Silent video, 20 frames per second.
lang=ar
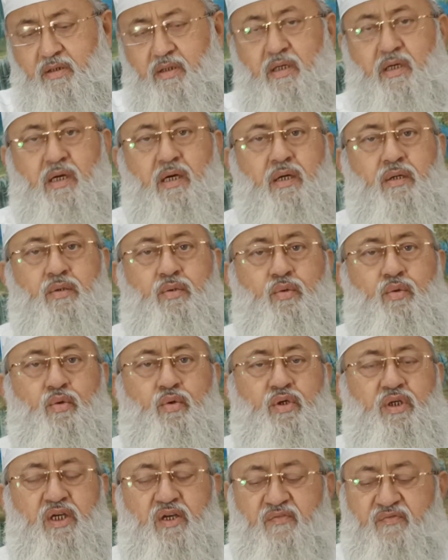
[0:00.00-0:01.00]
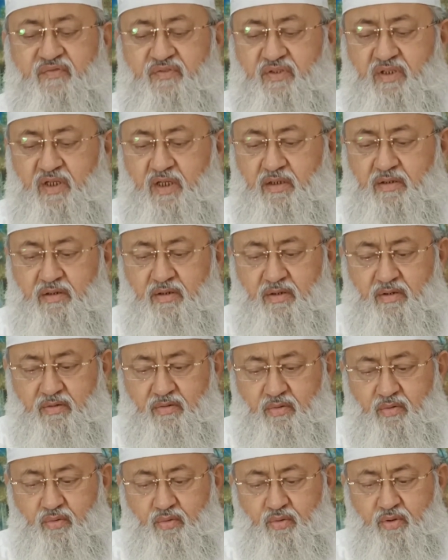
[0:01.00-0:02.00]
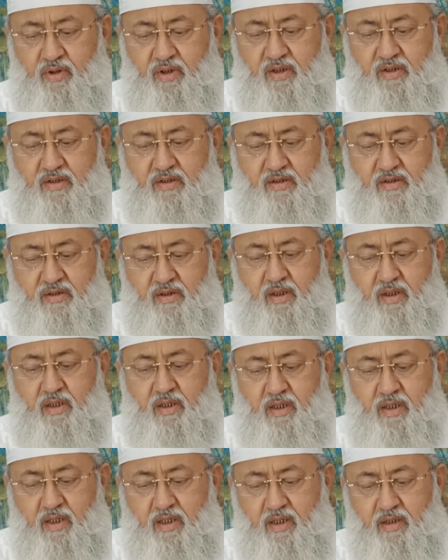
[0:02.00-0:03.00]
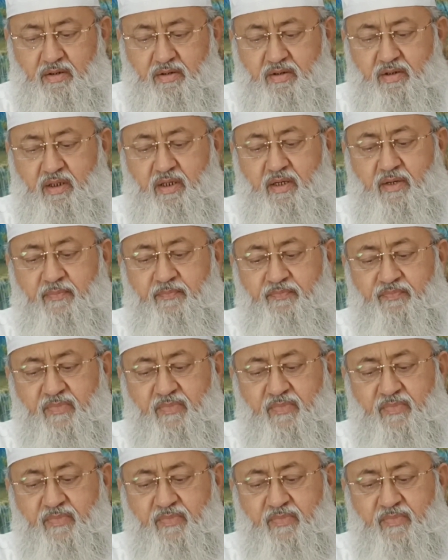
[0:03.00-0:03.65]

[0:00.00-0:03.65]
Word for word: كانوا يفتتحون الصلاة